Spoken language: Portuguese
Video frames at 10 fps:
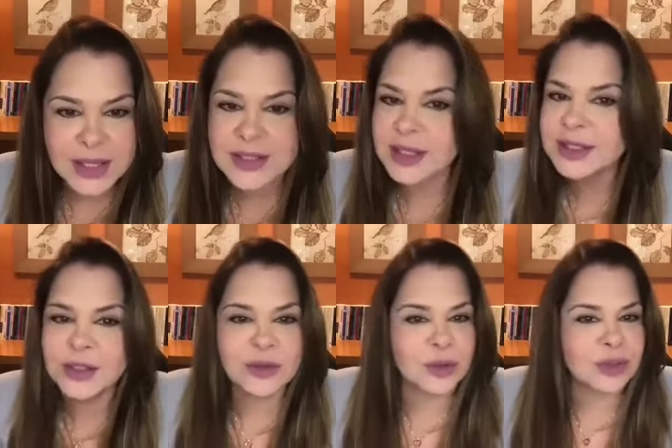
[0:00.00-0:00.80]

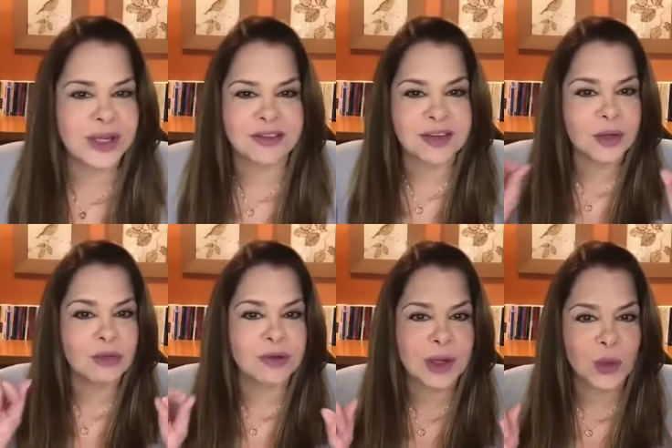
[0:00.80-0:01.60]
Sentido não tem a ver
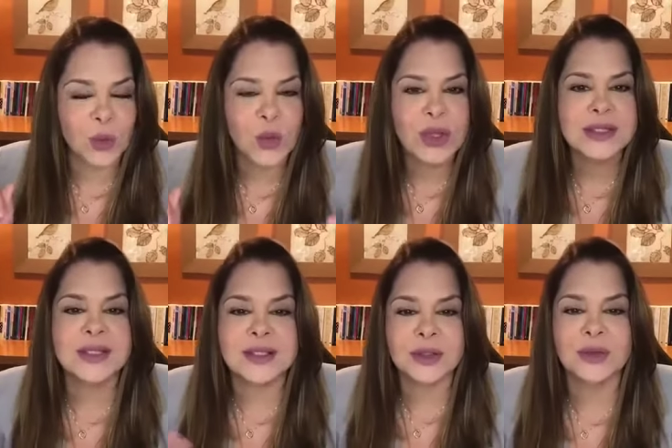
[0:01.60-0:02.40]
com valor,
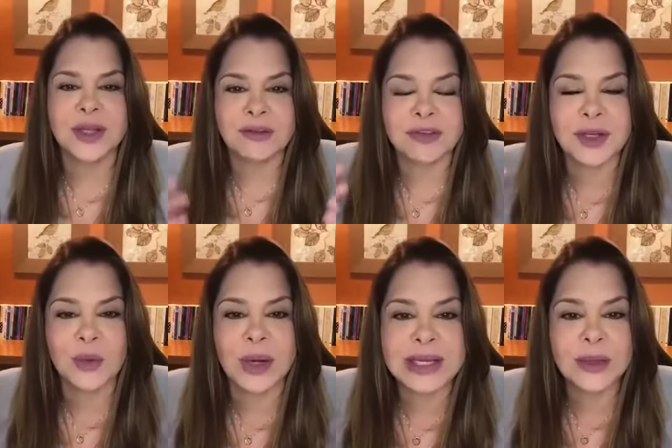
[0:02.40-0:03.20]
sentido tem a ver
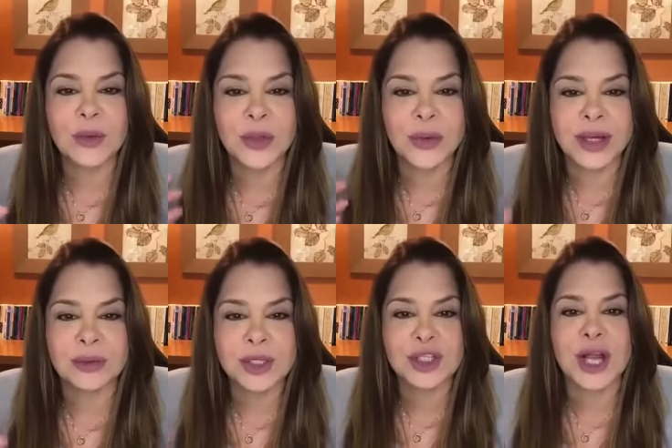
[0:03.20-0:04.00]
com aquilo que eu quero
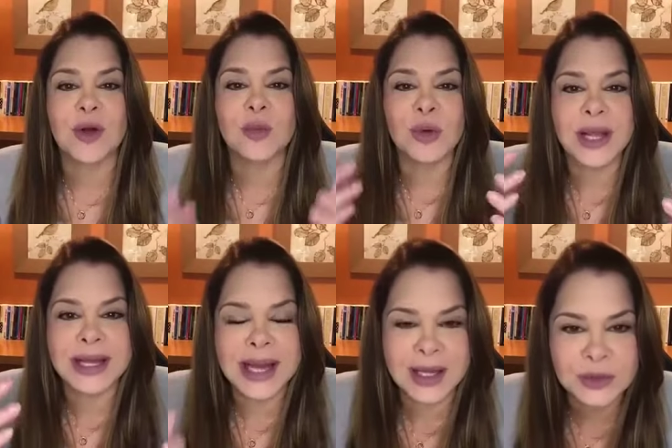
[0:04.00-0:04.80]
deixar como
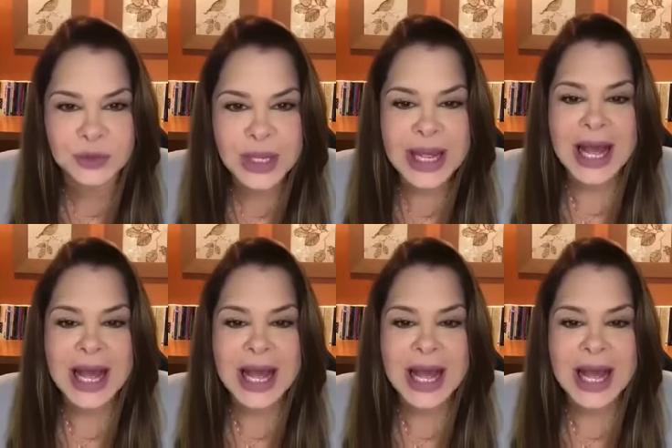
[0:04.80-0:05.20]
legado,